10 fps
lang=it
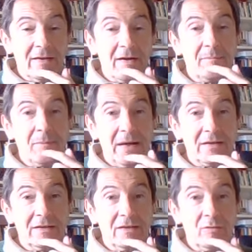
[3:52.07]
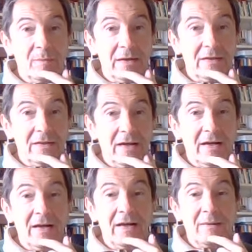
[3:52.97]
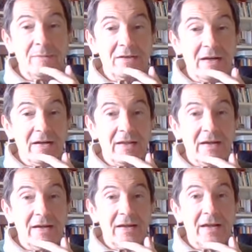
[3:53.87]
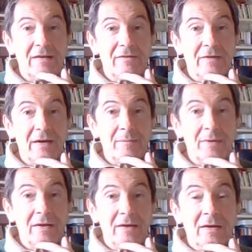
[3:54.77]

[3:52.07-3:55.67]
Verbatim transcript: gran parte dell'umanità alla miseria e alla fame.